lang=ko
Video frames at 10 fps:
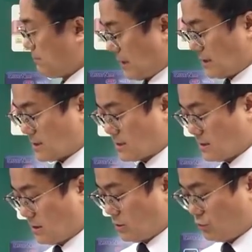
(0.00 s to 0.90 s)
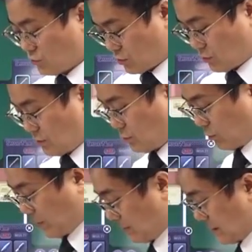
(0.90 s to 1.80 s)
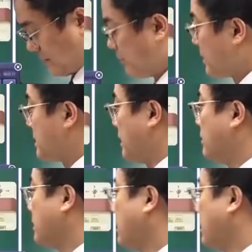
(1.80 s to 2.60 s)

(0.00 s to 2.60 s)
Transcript: 마이너스 6승을 곱합니다. 자 이렇게